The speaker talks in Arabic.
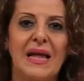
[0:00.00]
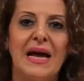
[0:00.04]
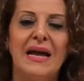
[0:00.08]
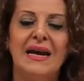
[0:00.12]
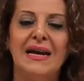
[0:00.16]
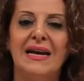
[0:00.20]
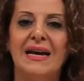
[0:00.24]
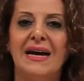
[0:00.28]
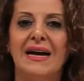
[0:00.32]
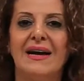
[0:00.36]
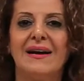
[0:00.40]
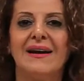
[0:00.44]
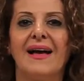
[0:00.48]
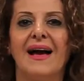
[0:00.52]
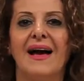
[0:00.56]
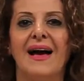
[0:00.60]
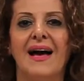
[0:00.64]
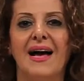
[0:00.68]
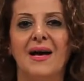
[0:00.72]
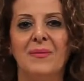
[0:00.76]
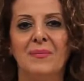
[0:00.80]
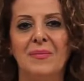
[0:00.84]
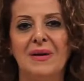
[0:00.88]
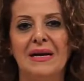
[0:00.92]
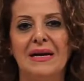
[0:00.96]
هلا
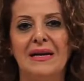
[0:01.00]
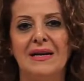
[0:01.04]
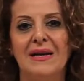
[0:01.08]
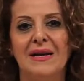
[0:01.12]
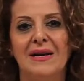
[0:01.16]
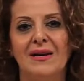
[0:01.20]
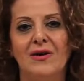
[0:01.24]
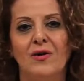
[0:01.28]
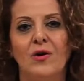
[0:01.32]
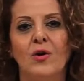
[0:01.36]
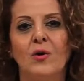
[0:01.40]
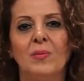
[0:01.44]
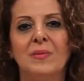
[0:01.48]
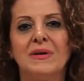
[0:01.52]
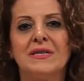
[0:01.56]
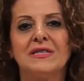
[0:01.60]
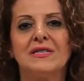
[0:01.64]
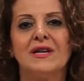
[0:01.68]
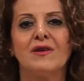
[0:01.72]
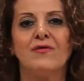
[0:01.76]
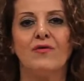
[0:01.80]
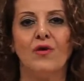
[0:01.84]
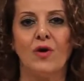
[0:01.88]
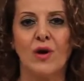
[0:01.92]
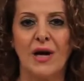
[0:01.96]
رح اعمل
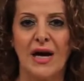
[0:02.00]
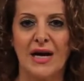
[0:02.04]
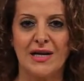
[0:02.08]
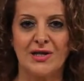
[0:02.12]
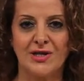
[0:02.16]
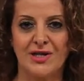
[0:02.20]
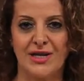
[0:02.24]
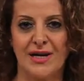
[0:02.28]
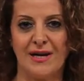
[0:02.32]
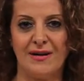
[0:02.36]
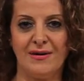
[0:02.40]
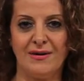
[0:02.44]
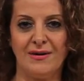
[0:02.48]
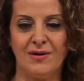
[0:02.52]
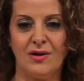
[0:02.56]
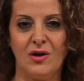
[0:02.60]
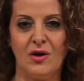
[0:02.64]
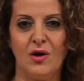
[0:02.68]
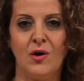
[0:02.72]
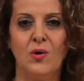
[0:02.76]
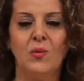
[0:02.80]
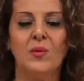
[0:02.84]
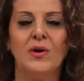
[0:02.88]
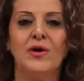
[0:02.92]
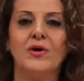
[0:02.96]
خبز الفوكاشيا
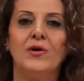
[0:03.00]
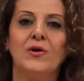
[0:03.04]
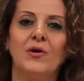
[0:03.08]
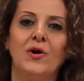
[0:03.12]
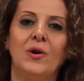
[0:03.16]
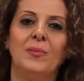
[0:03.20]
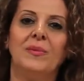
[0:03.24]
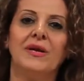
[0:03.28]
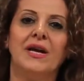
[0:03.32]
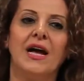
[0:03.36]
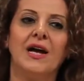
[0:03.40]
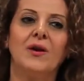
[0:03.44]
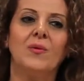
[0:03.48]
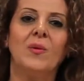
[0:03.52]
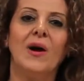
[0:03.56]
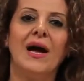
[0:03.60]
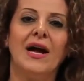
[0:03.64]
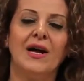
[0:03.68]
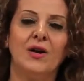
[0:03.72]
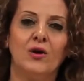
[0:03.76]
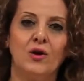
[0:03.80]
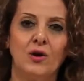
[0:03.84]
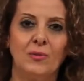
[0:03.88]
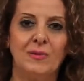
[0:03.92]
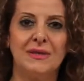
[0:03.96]
هو نوع من
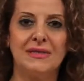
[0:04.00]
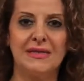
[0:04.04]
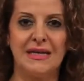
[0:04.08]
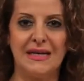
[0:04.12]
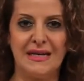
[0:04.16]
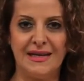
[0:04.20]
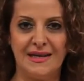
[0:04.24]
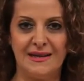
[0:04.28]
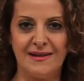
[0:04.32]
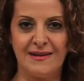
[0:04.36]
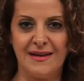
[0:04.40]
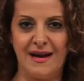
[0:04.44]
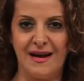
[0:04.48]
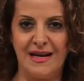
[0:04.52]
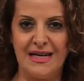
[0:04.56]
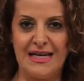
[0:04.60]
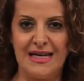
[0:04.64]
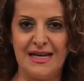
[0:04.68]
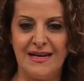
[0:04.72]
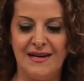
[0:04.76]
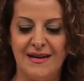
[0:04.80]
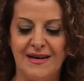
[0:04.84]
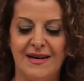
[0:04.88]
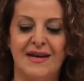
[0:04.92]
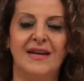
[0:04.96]
انواع الخبز
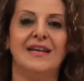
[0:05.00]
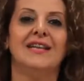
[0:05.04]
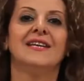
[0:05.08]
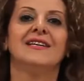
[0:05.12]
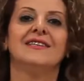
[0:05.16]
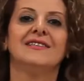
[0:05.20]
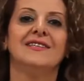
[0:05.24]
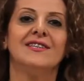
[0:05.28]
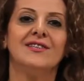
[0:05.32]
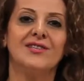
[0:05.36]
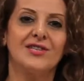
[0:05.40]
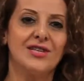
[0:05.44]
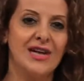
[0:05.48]
الايطالي اللي كثير